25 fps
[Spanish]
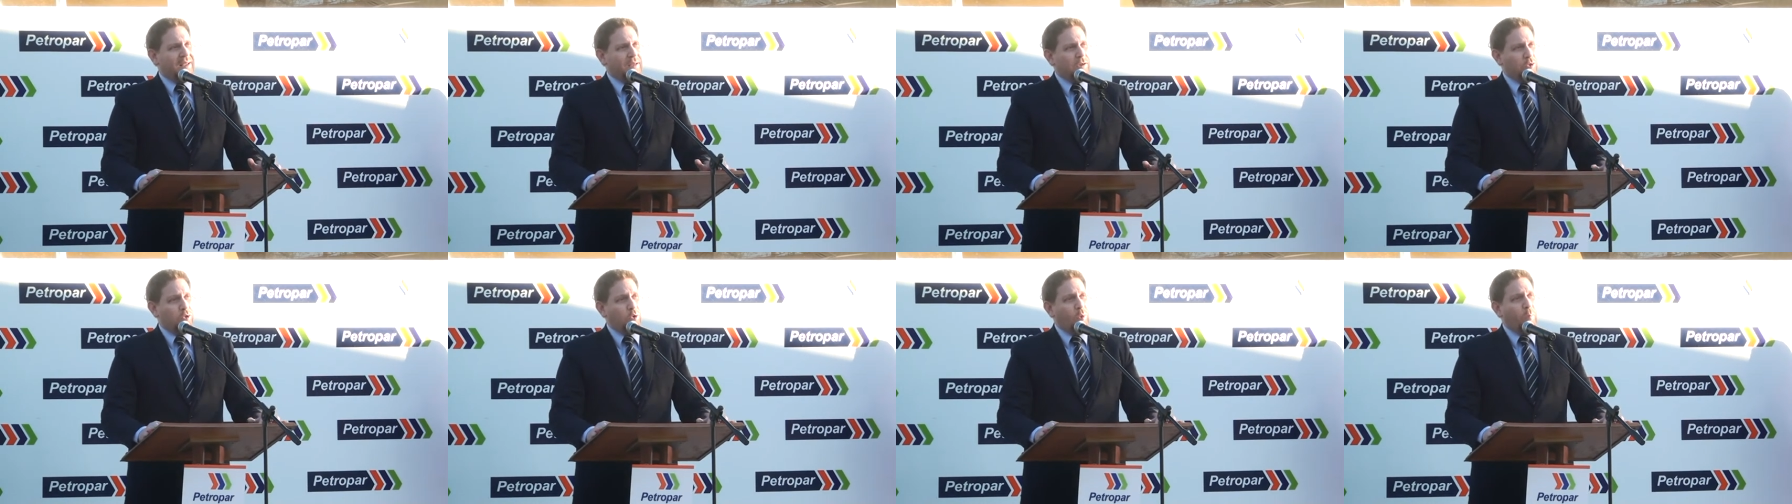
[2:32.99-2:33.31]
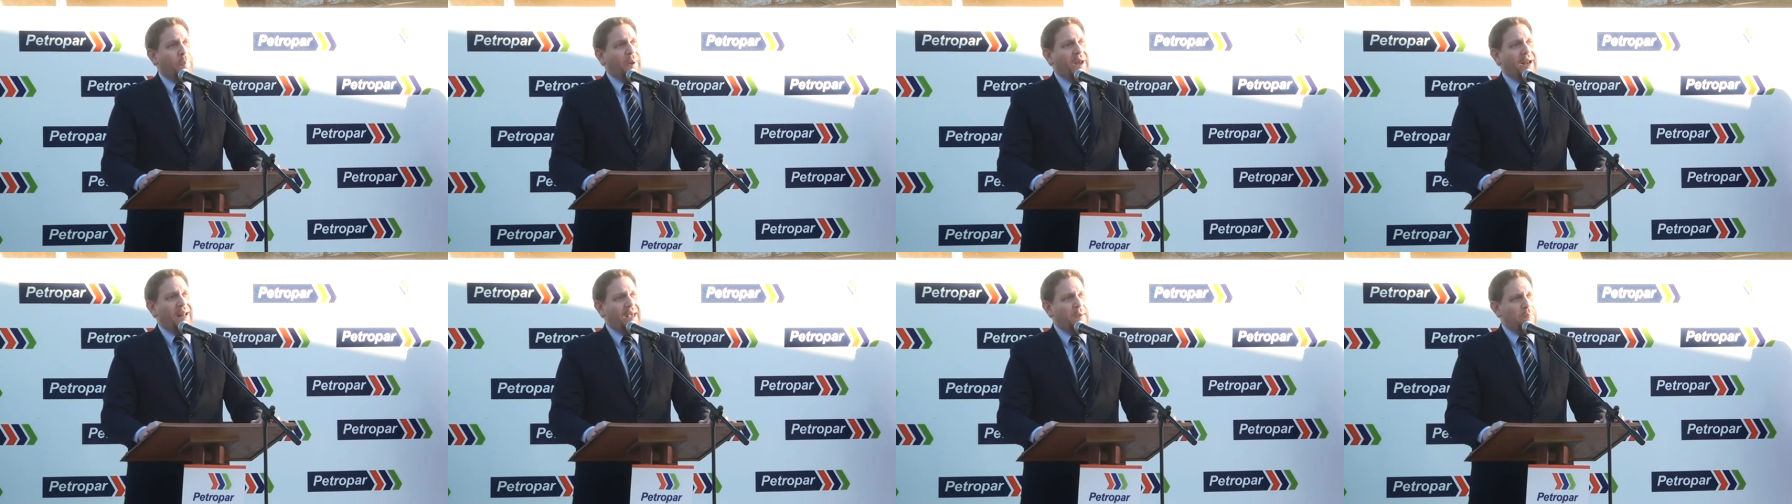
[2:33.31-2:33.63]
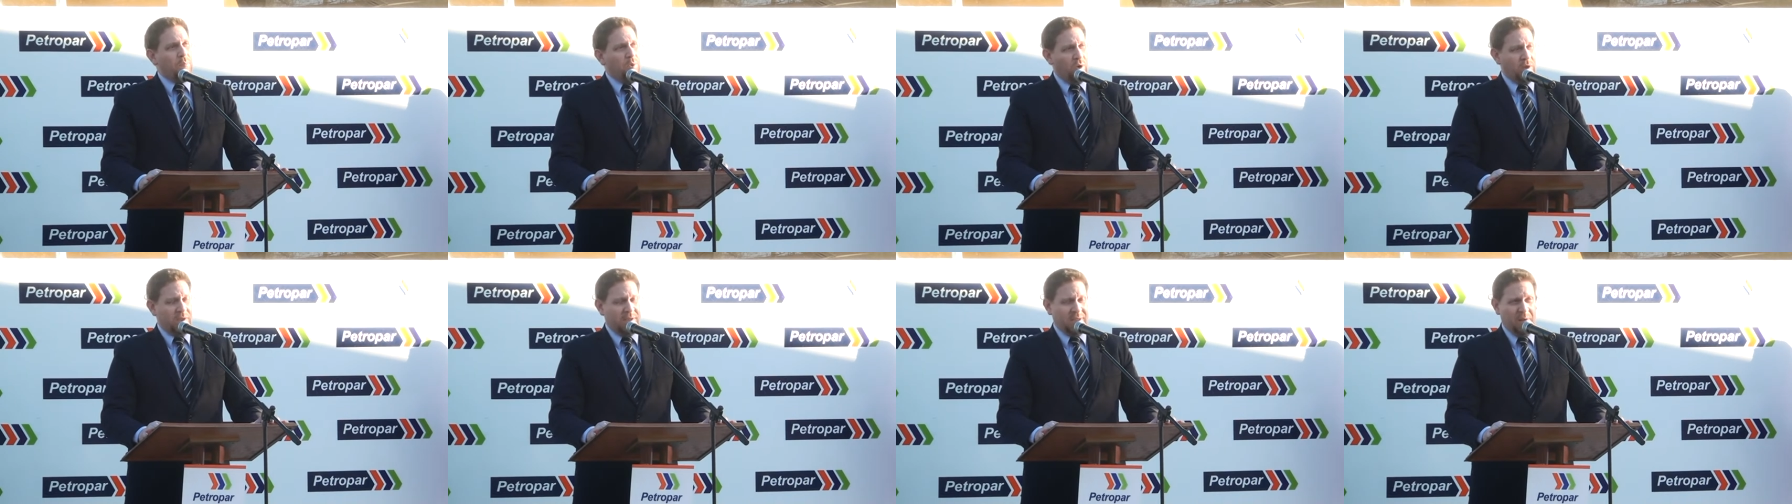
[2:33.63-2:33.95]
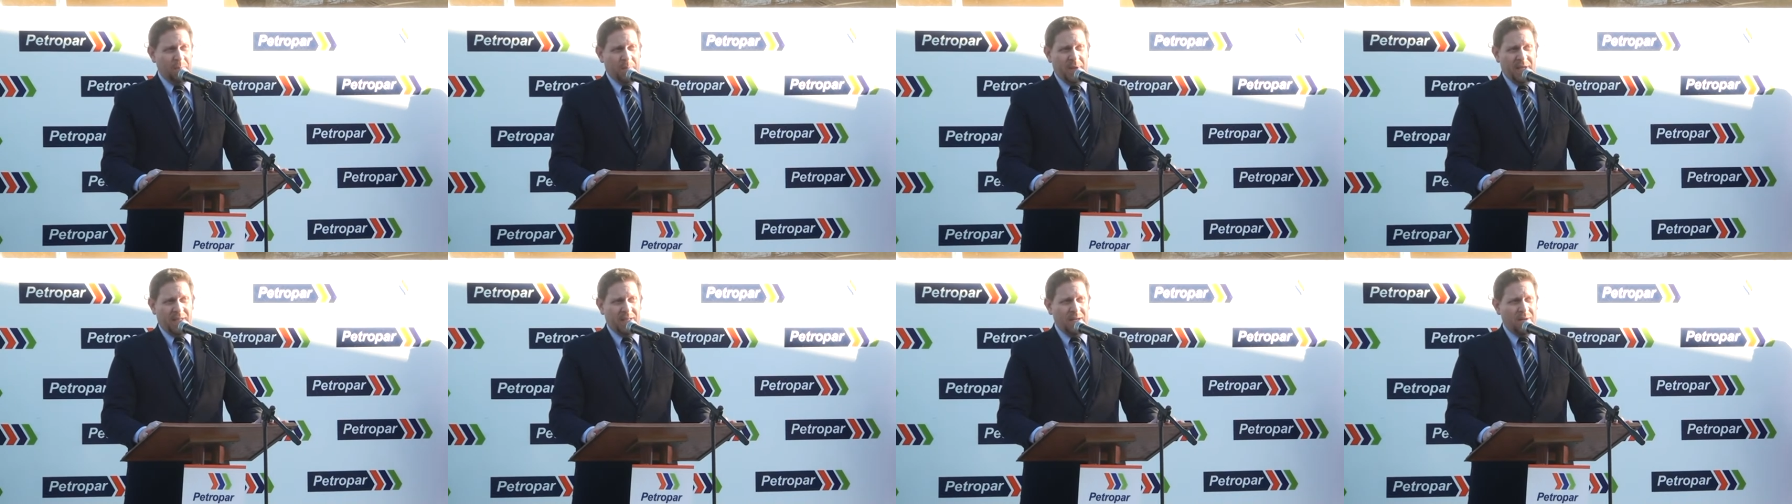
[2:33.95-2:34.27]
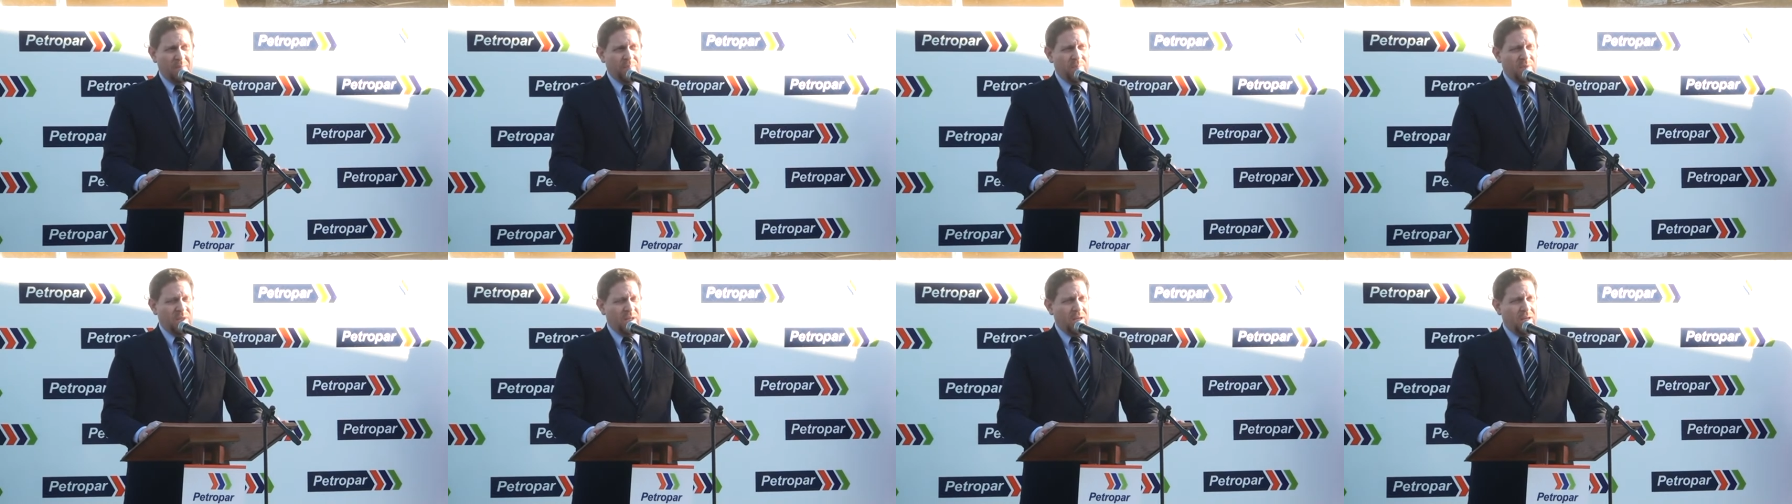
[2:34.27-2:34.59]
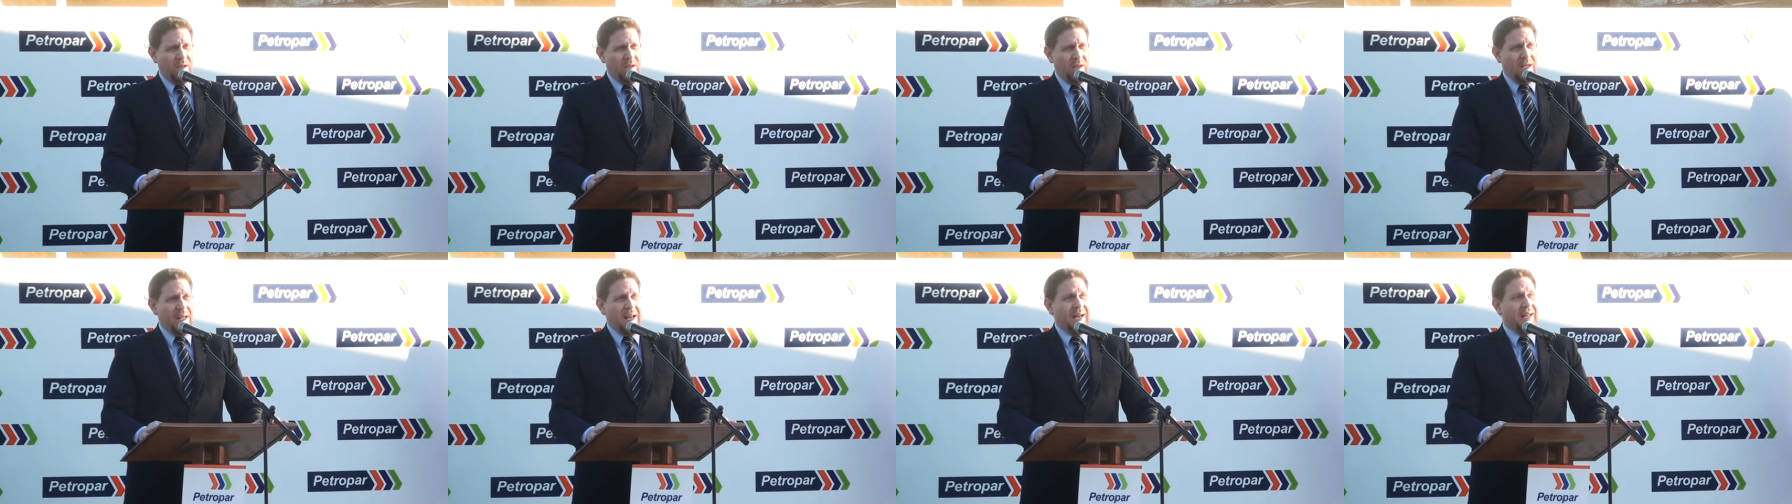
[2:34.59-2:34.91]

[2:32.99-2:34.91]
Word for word: superemos esa meta y